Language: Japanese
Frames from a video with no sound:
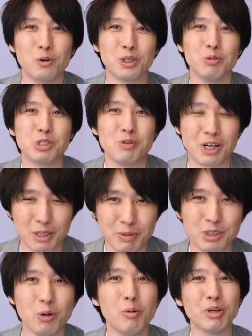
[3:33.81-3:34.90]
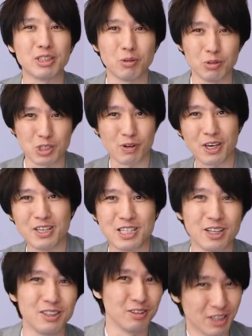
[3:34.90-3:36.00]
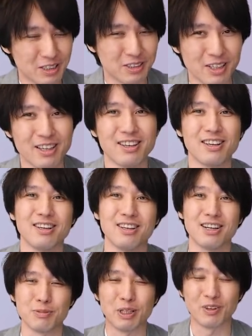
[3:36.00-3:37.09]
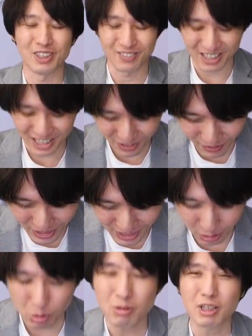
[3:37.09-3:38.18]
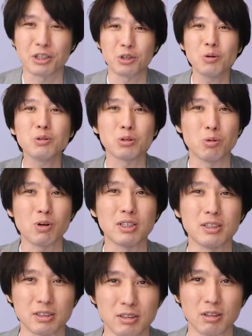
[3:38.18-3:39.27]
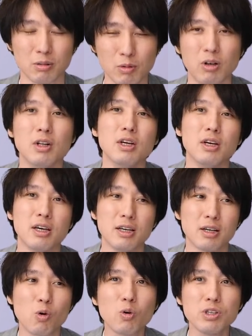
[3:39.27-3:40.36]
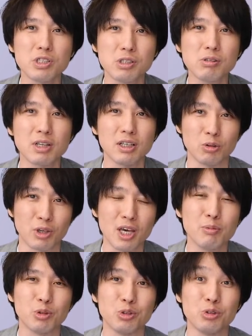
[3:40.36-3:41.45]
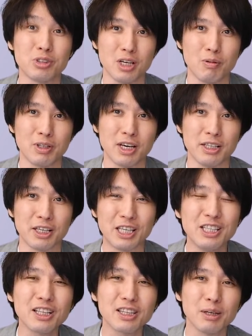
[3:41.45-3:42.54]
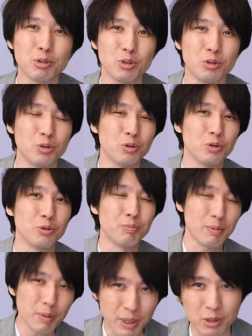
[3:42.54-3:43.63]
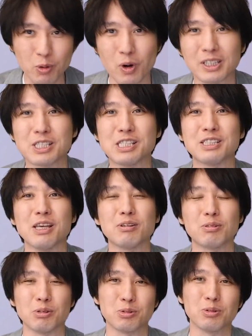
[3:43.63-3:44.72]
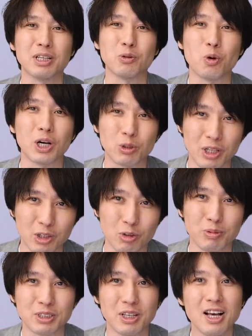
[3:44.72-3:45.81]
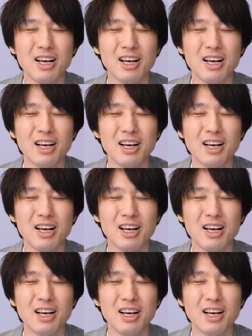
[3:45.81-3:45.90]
お気持ちわかります。どうも皆さんこんにちは、刑事チャンネルです。えー、初めての方は初めまして。というわけで今日の動画なんですけれども、えー、ここ1週間のゲームのニュースや話題で気になったものをバババッとお話ししていくという、そんな動画となっております。